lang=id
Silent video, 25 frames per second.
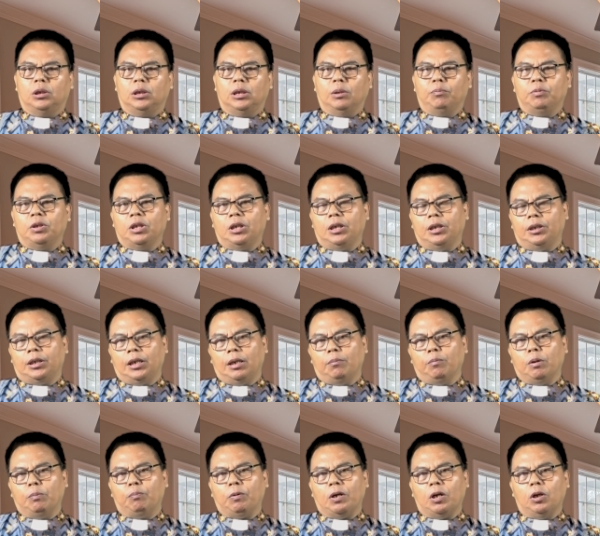yang menjadi
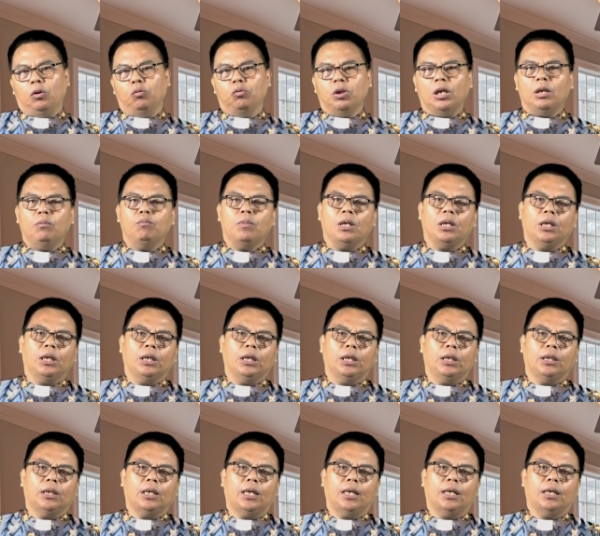tema perenungan bagi
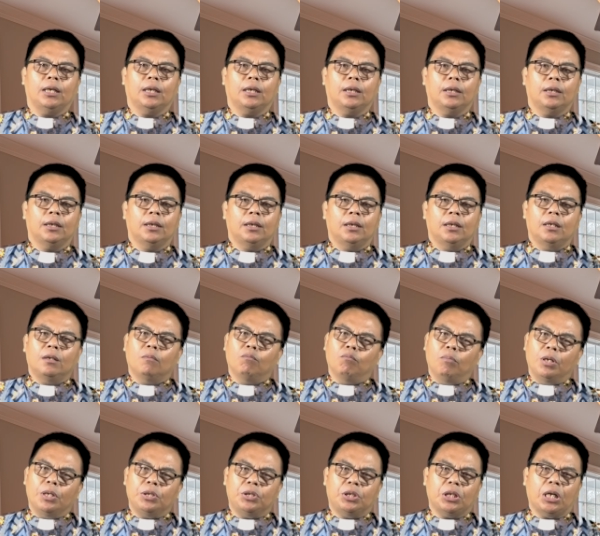kita
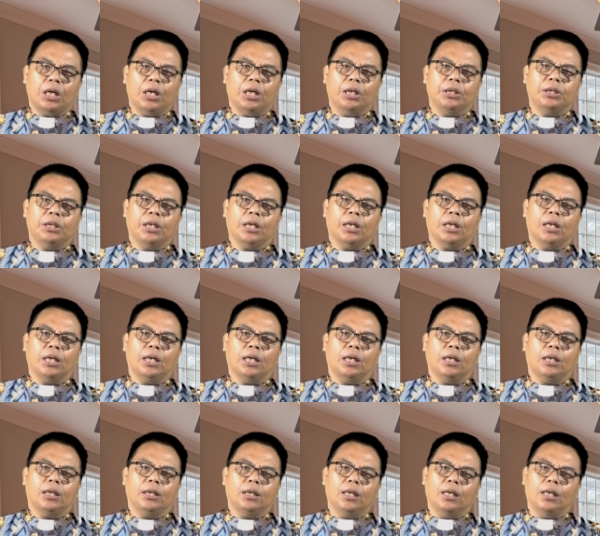
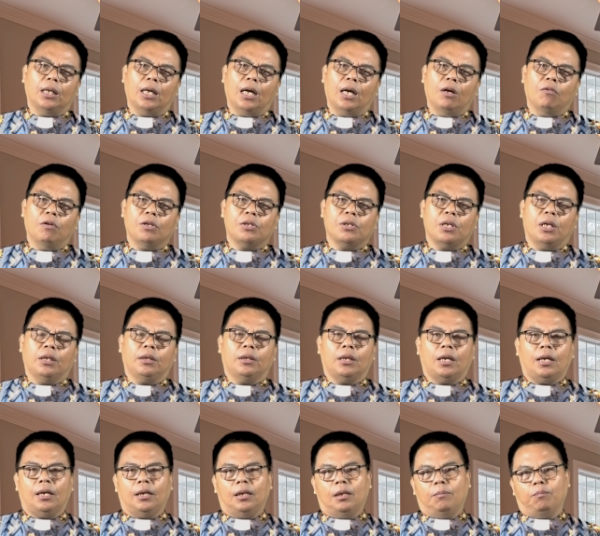berjaga-jaga dan awaslah
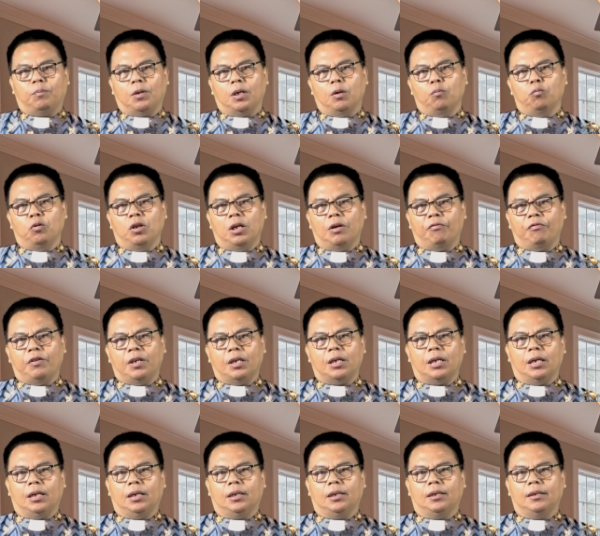terhadap
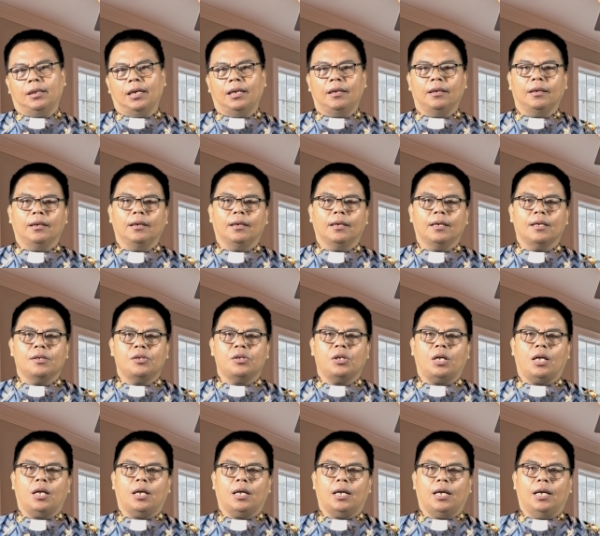kemunafikan dan
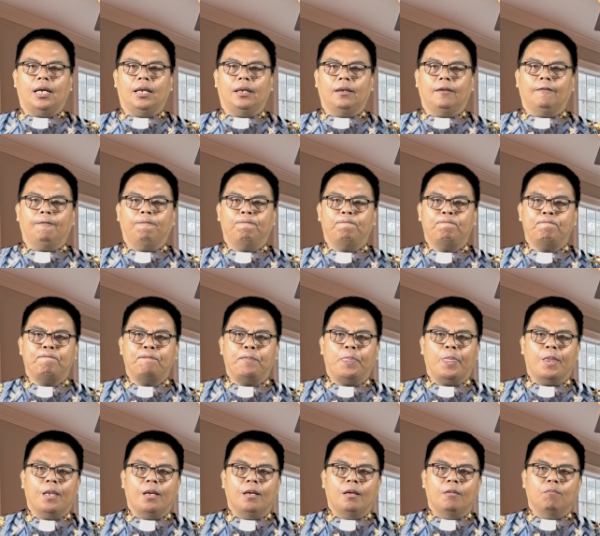keserakahan.
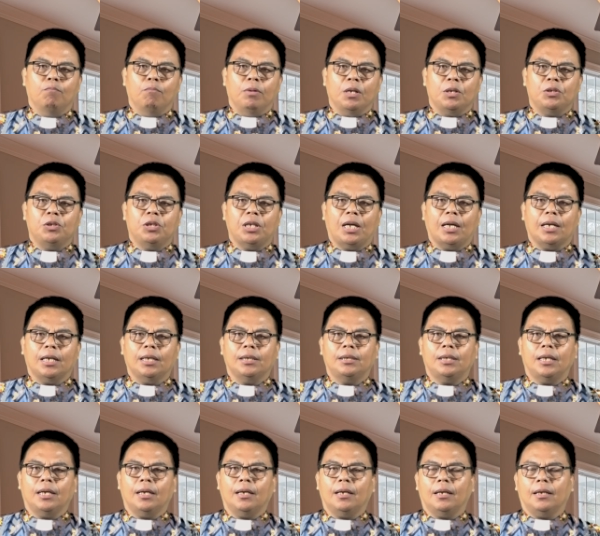berjaga
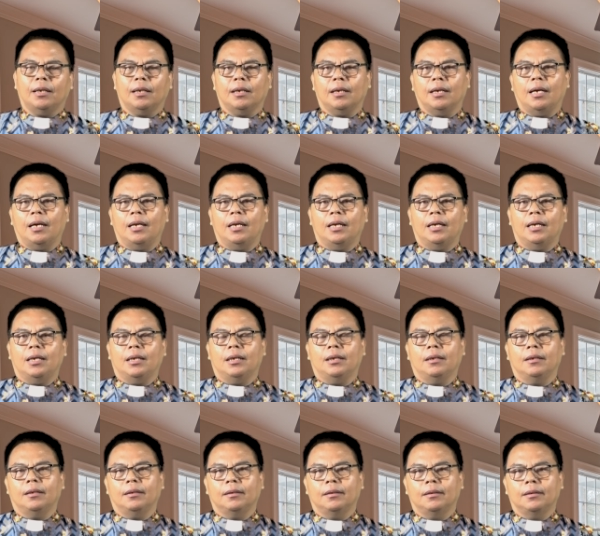jaga